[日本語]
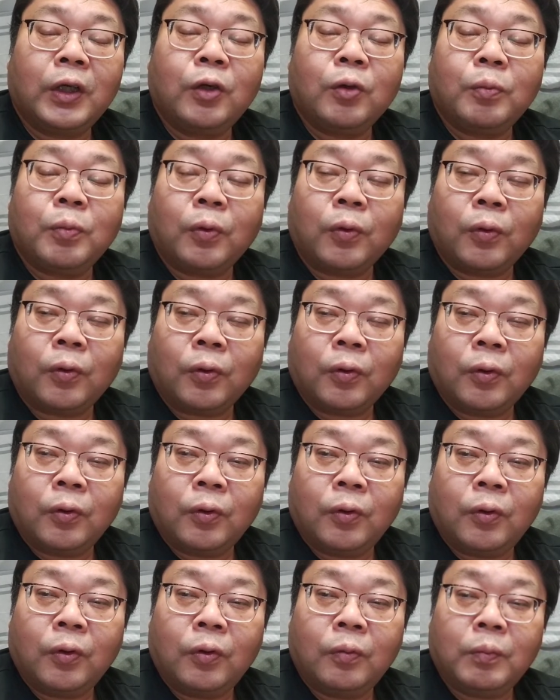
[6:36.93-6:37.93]
レノボ、
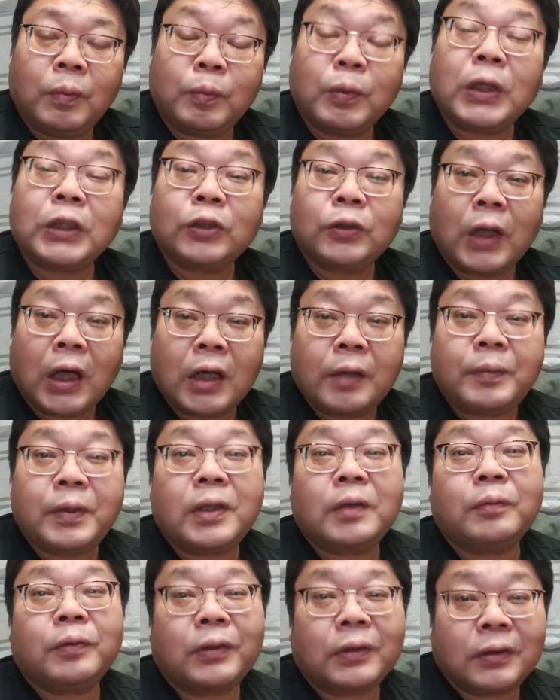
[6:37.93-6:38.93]
昔の
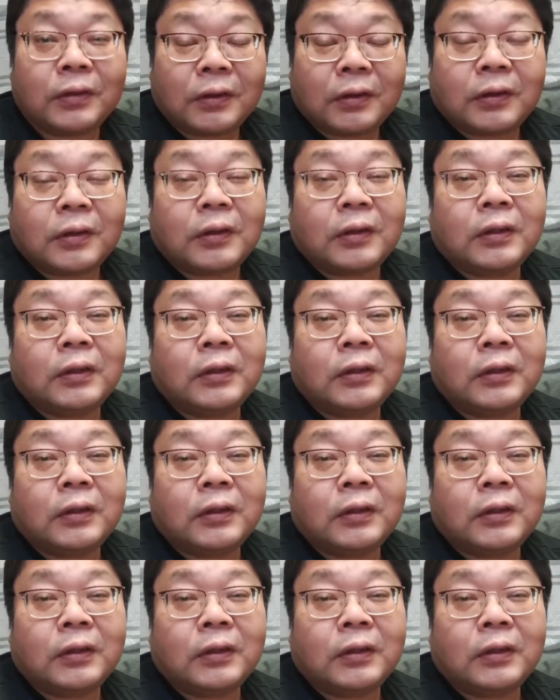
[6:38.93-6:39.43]
IBM ですね、